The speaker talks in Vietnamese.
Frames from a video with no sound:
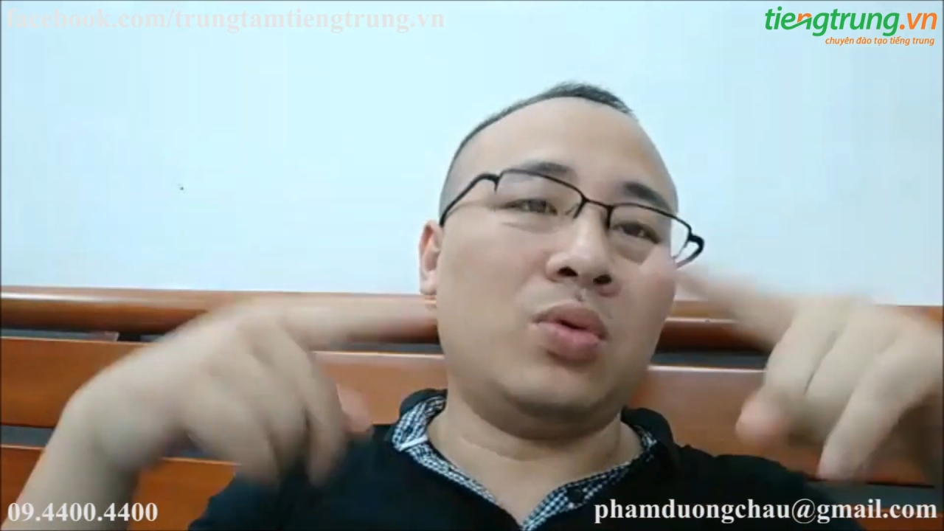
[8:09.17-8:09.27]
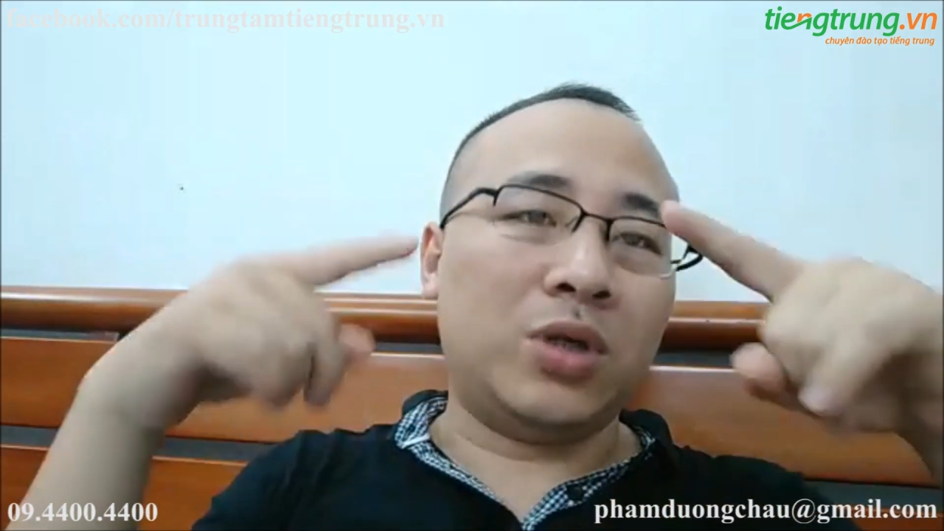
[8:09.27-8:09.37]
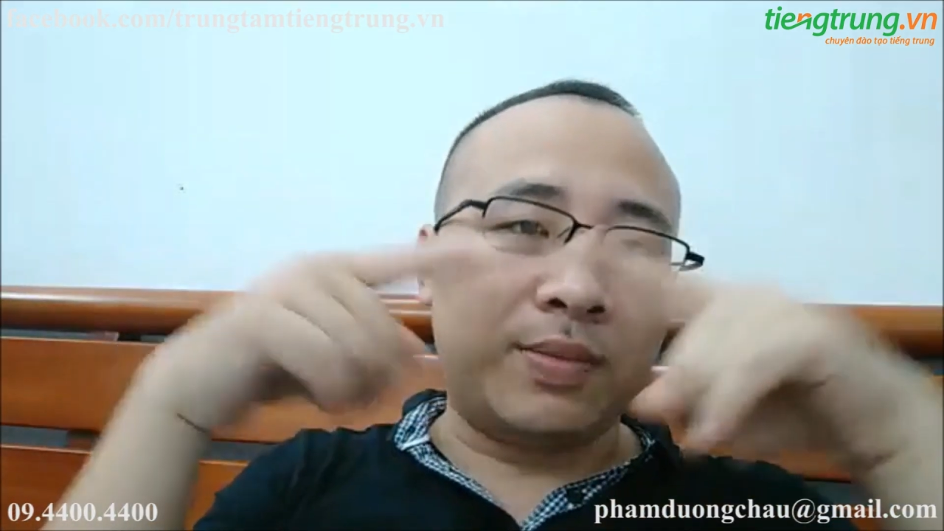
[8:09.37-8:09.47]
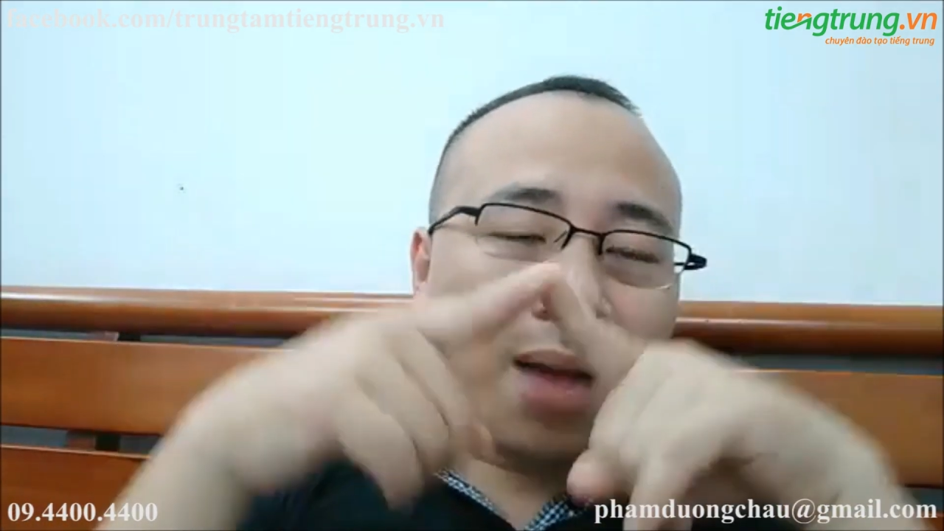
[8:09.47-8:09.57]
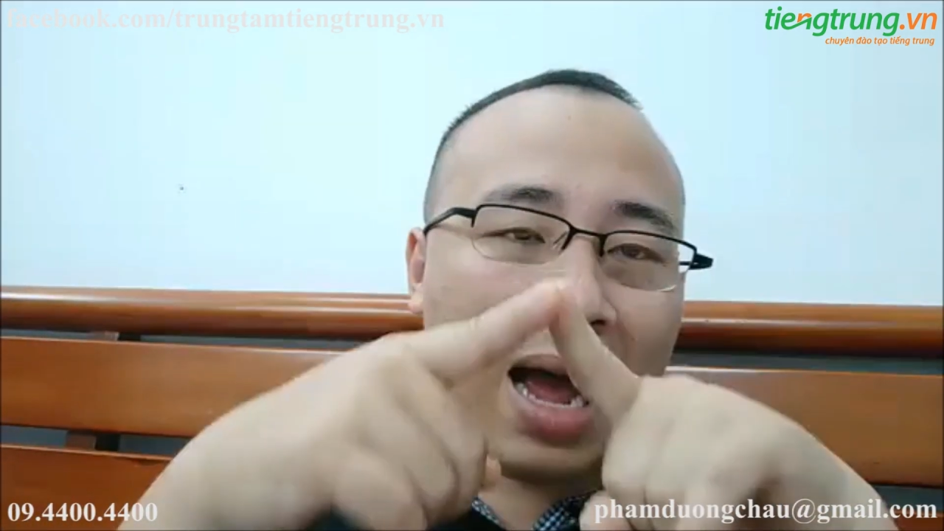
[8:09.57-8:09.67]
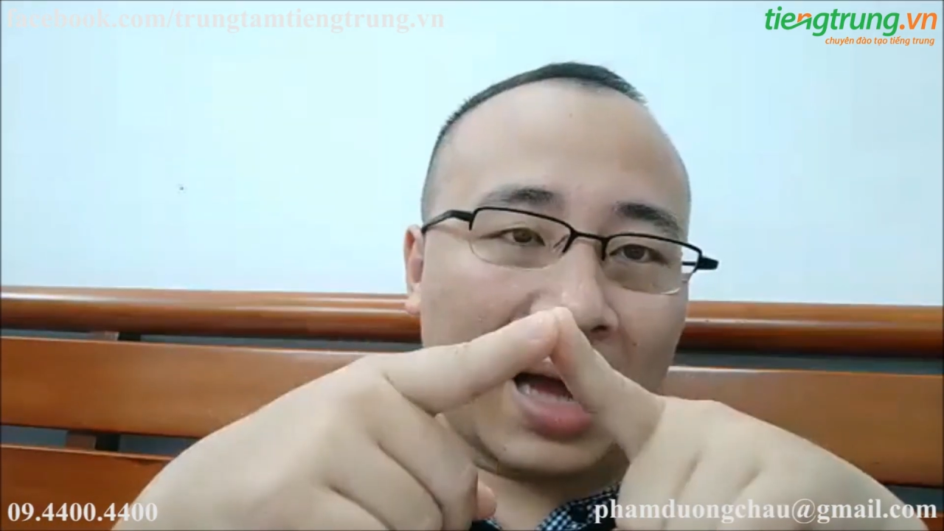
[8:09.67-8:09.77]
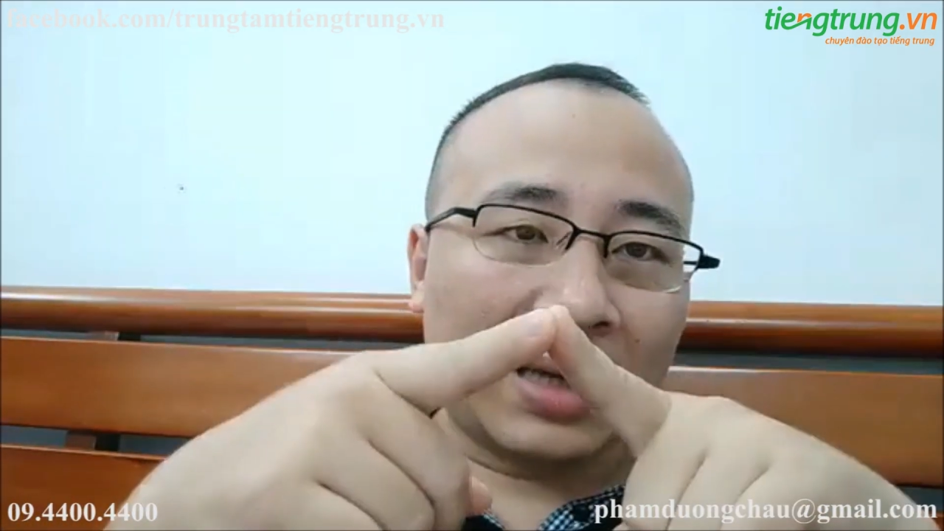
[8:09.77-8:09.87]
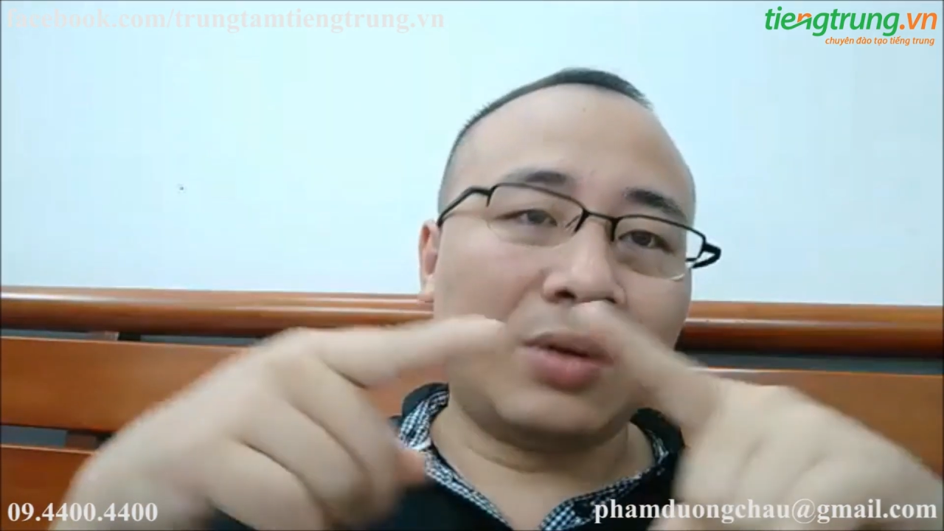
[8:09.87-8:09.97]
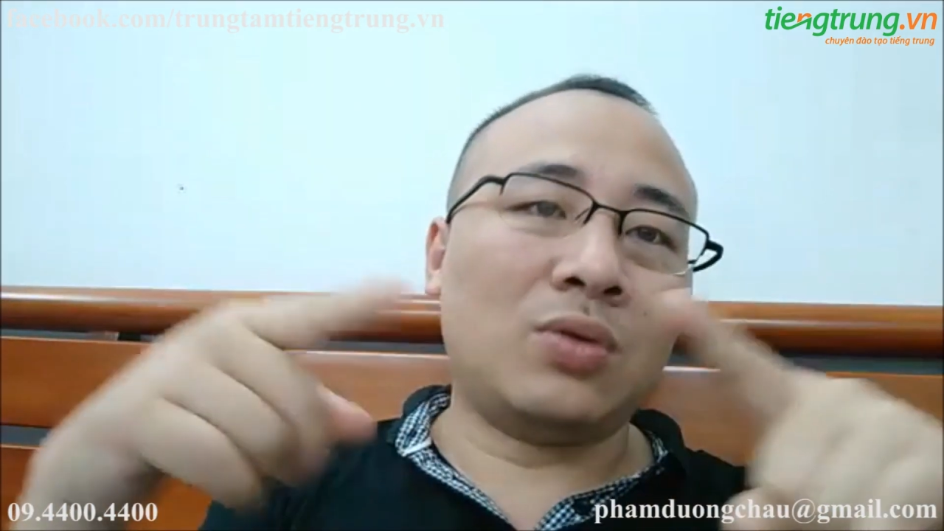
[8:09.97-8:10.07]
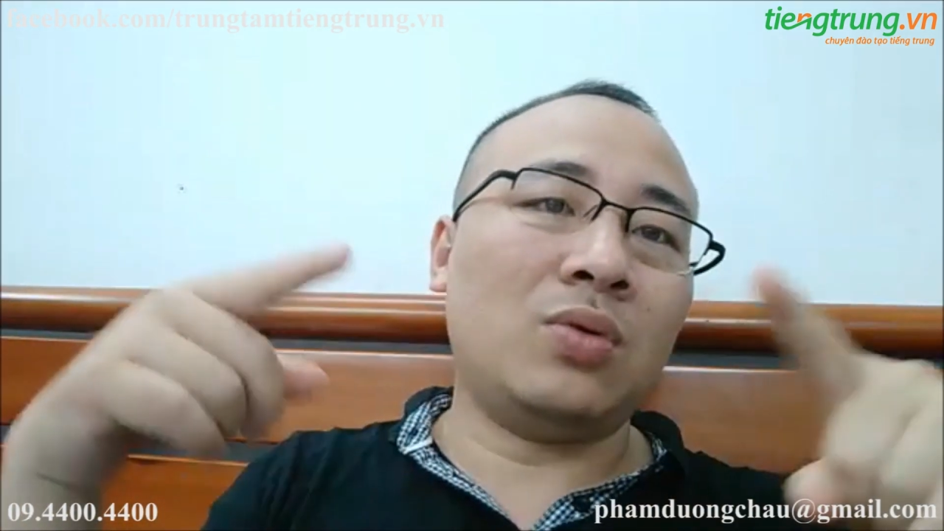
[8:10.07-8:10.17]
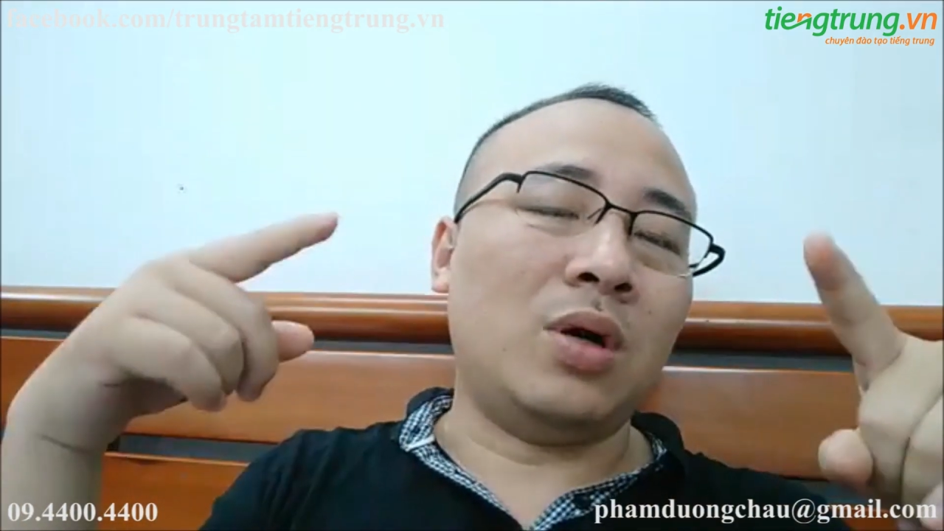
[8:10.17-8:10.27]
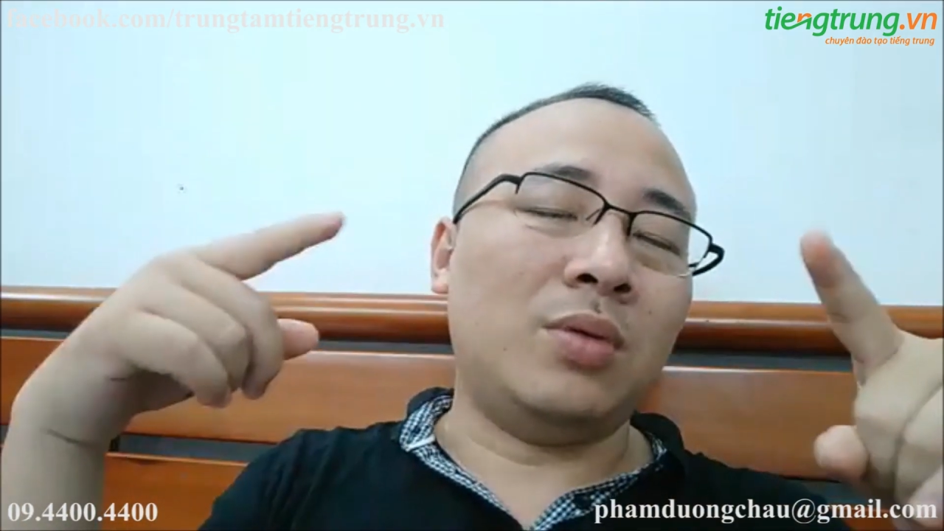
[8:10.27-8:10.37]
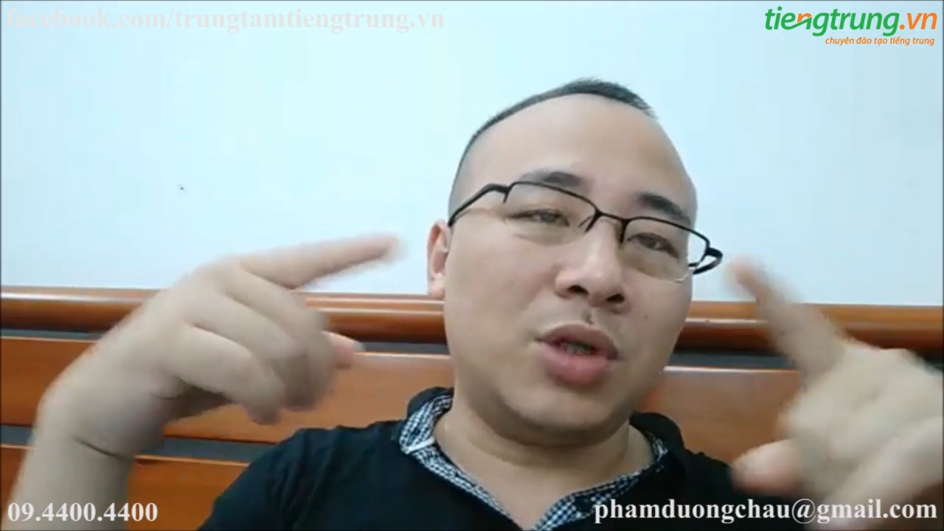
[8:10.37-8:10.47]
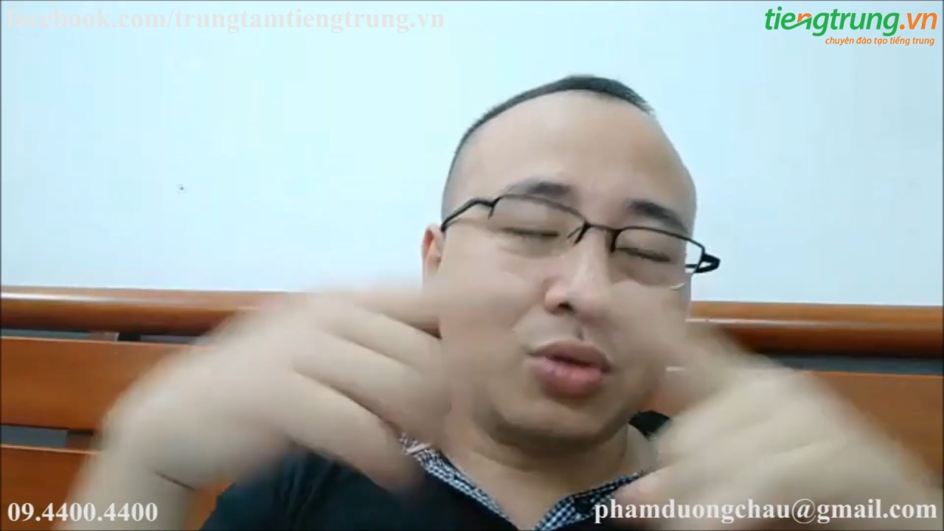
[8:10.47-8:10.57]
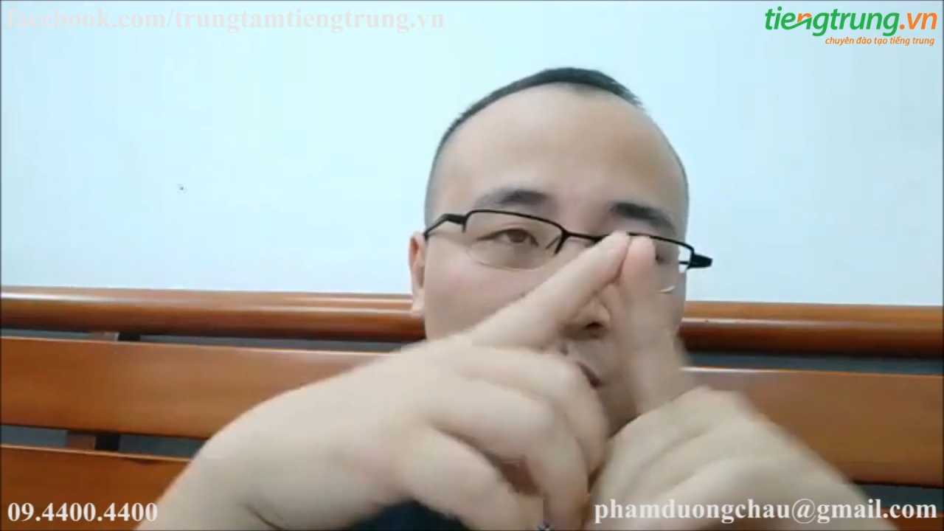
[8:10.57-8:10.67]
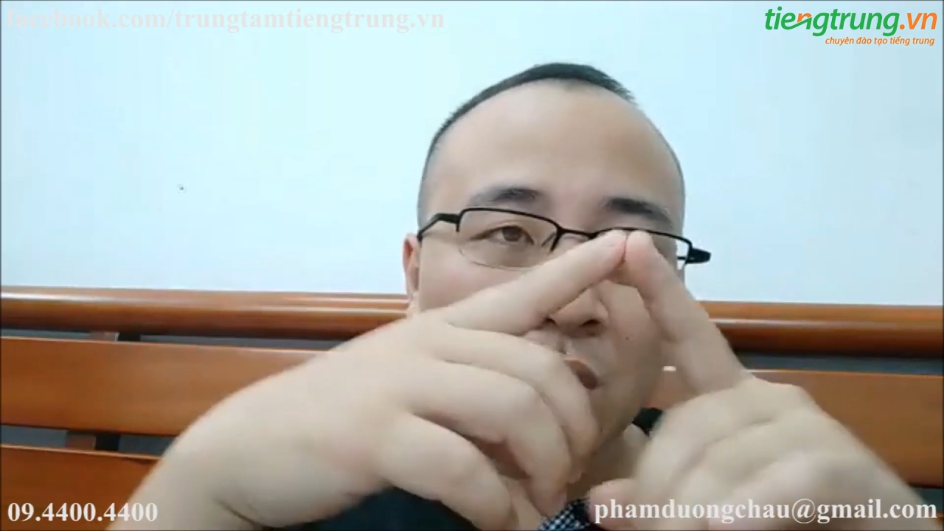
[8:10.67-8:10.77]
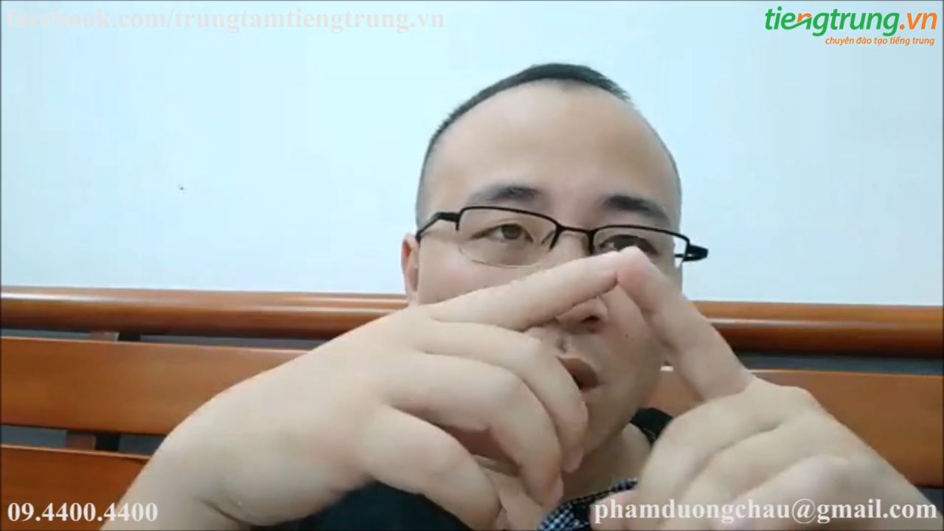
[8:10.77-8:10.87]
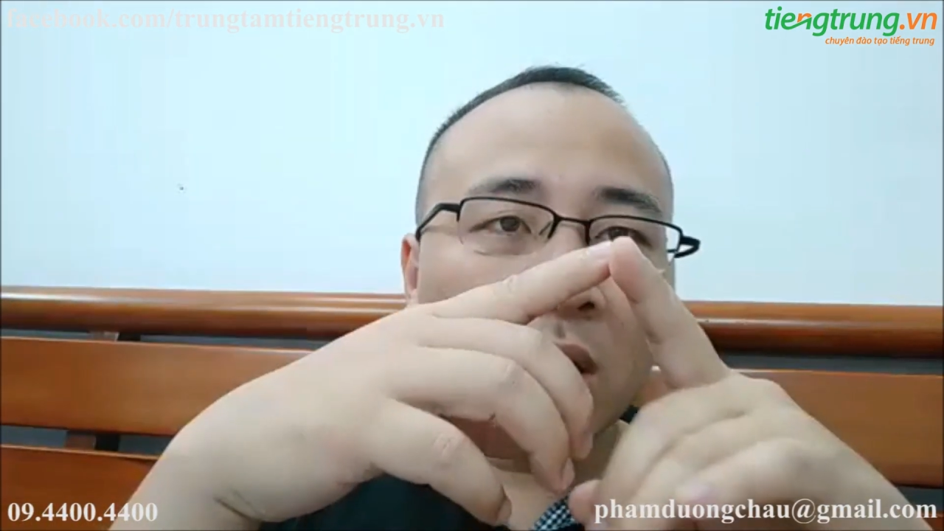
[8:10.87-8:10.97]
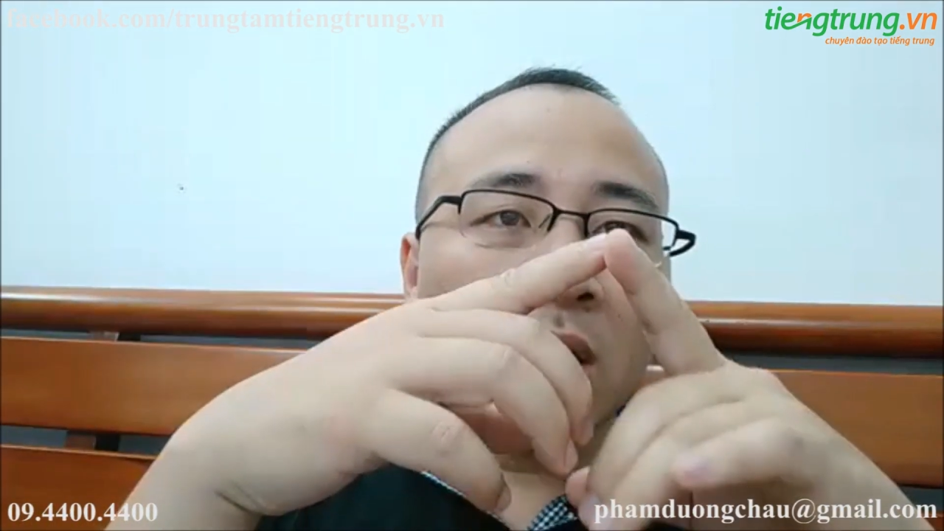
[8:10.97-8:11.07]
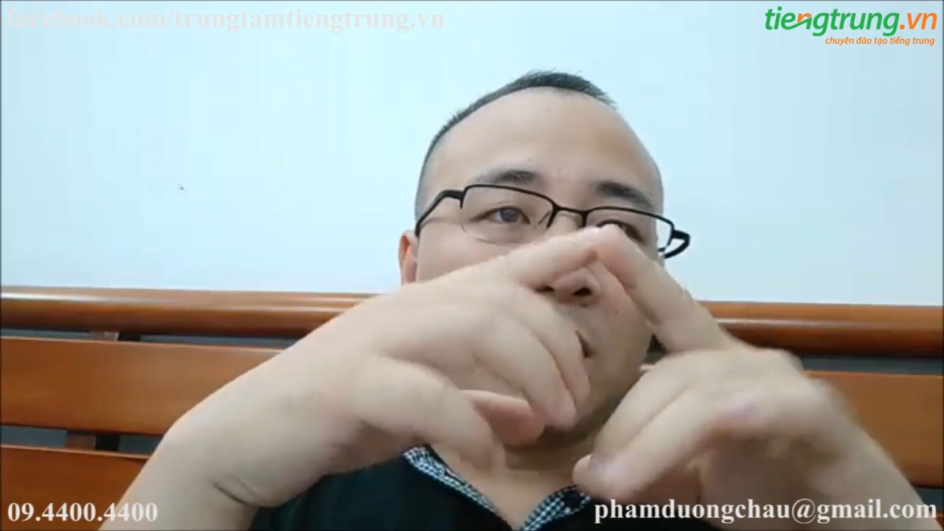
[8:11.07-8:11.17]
của Nhật Bản, của ẩm thực Trung Quốc,